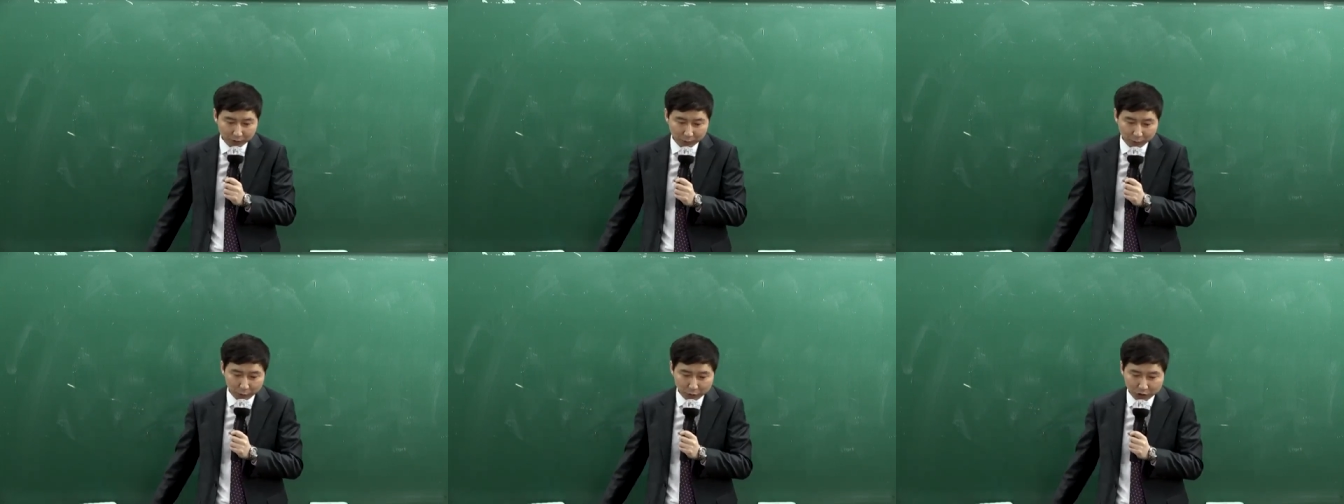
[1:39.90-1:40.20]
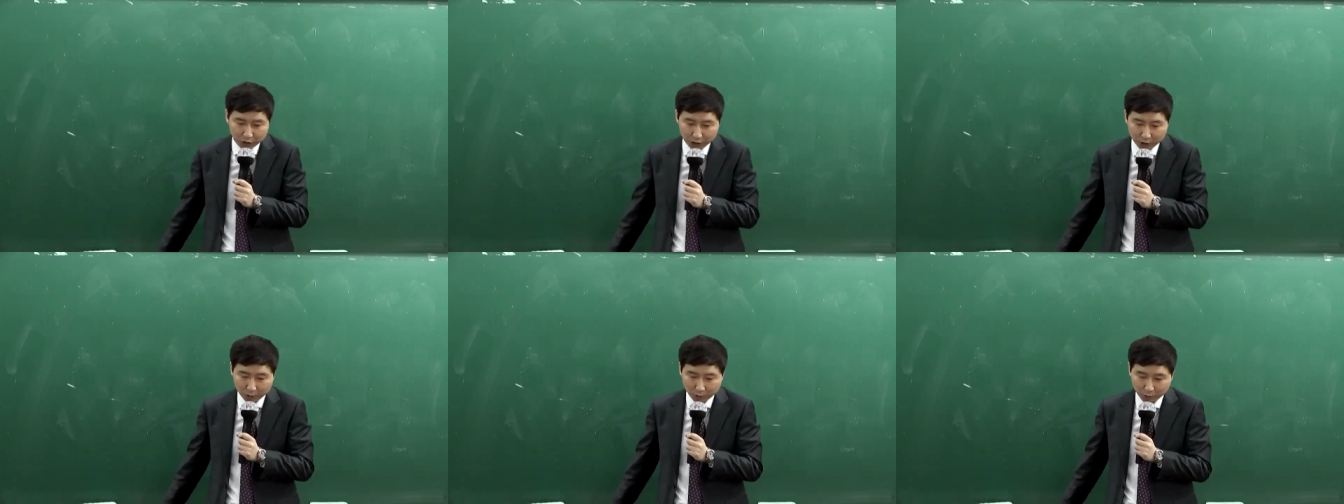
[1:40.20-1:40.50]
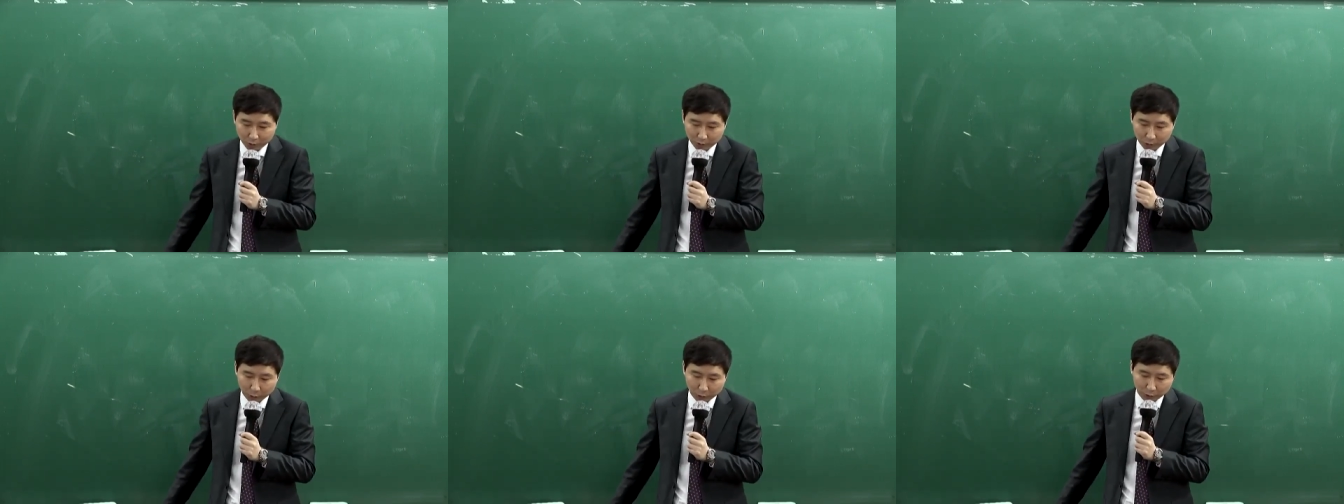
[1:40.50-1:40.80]

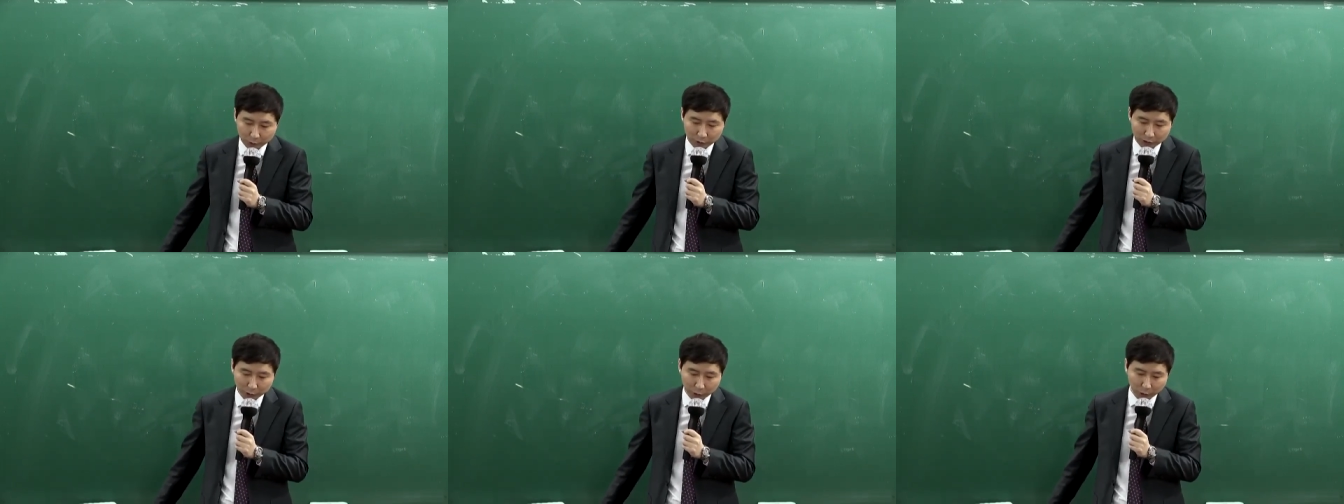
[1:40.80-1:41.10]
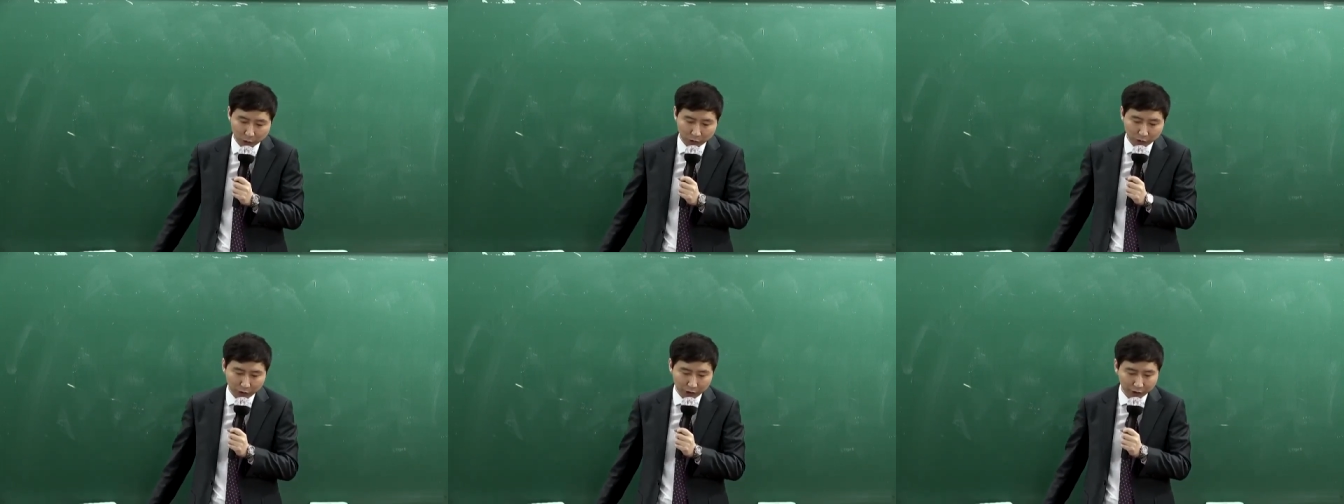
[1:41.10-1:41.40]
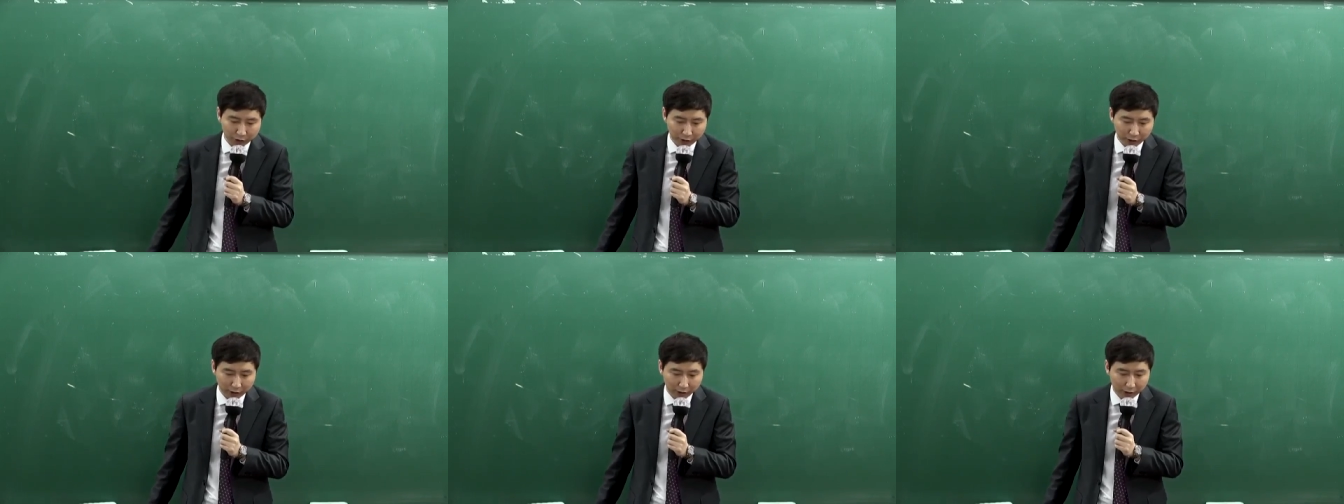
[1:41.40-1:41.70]
표시하고 요소보라도
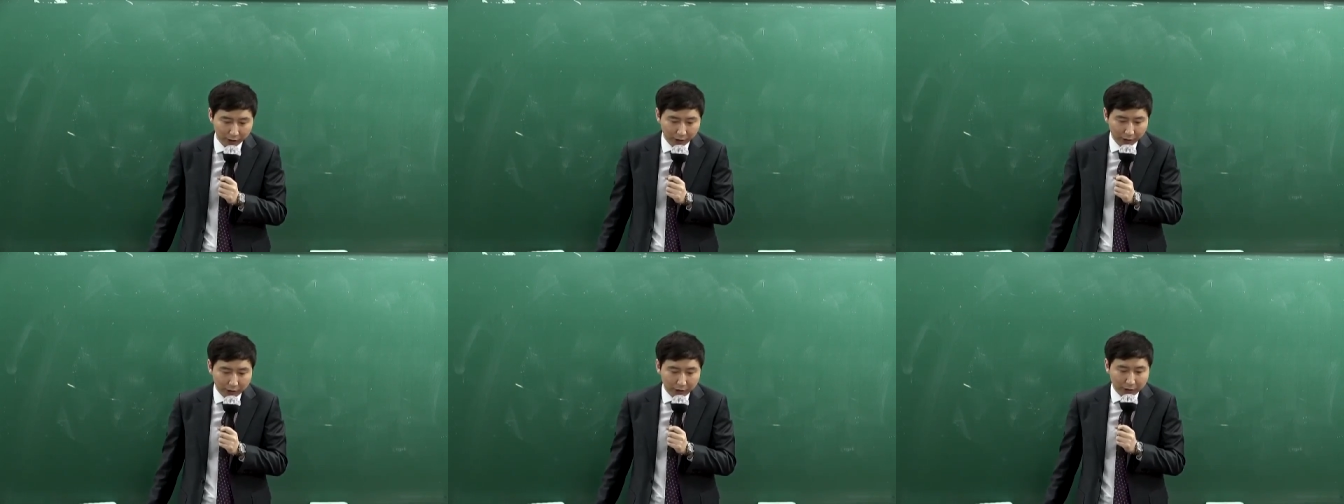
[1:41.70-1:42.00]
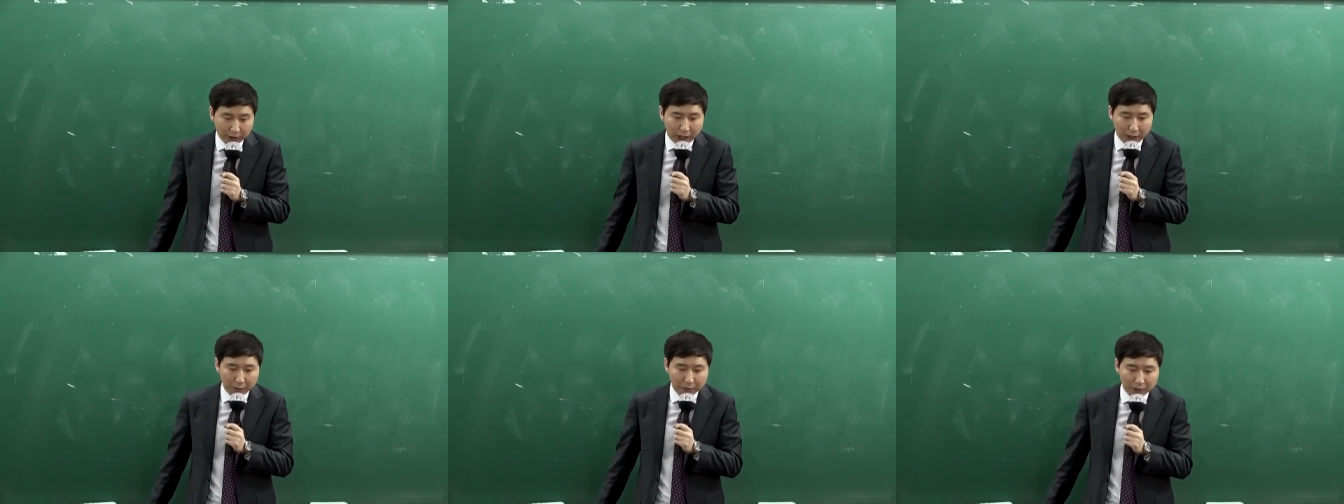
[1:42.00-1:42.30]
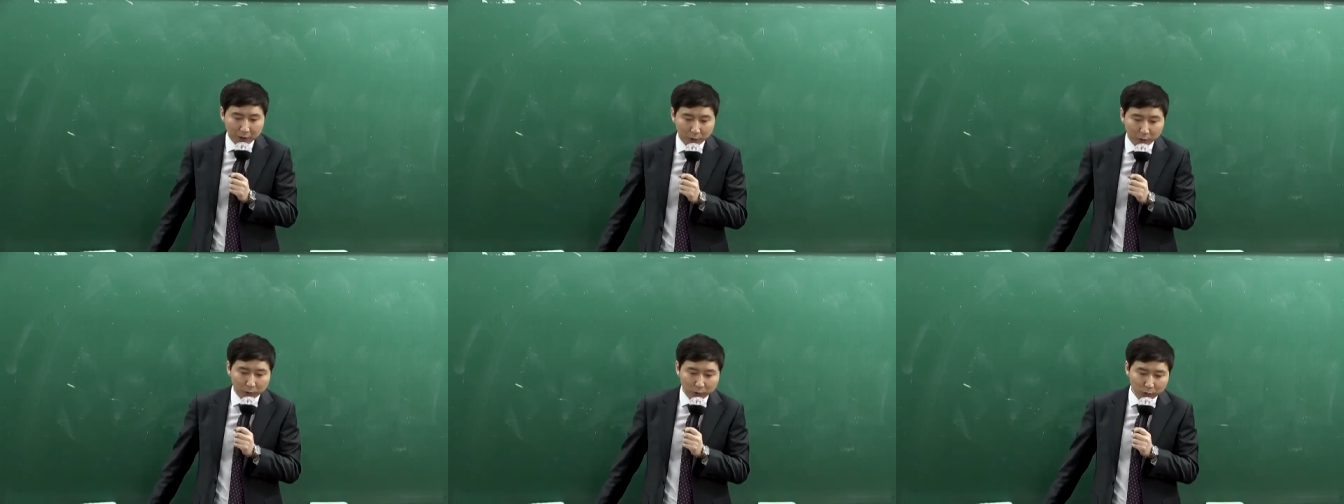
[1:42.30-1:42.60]
요청하였다 갑이
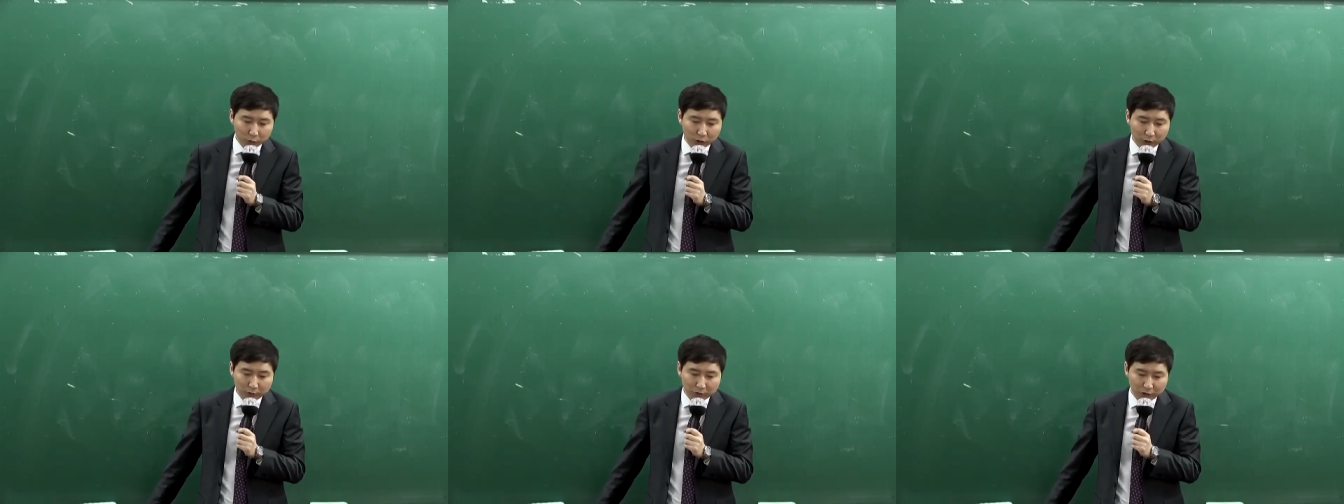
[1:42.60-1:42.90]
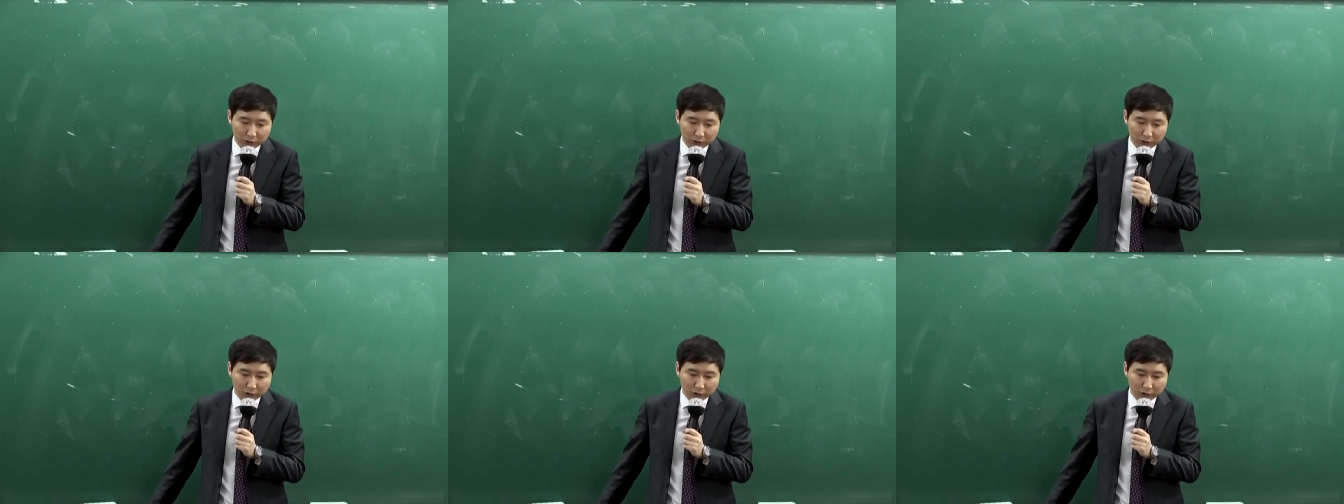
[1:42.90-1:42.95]
기도 농조합